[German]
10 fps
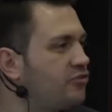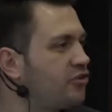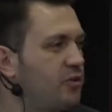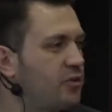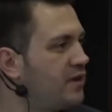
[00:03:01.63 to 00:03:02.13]

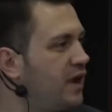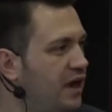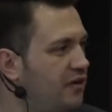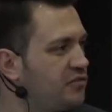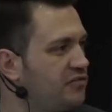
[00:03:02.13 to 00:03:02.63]

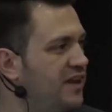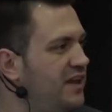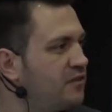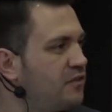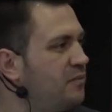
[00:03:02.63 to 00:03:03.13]
Kommentare von
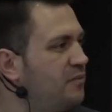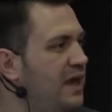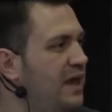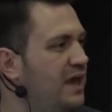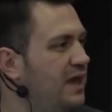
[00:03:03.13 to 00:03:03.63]
Fans kommen,
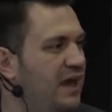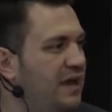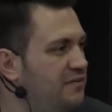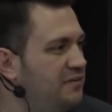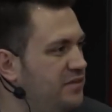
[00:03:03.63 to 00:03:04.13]

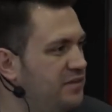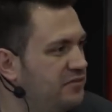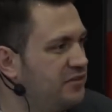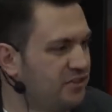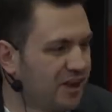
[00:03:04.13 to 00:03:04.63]
wie,
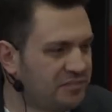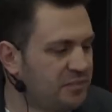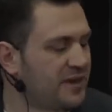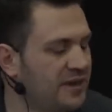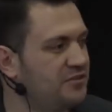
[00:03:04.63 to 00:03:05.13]
wie schafft
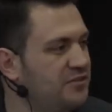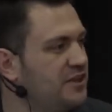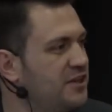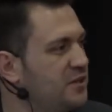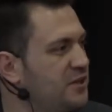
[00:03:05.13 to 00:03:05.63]
man das? Wie
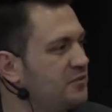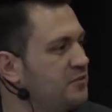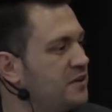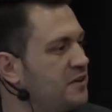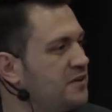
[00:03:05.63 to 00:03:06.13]
steht man das durch?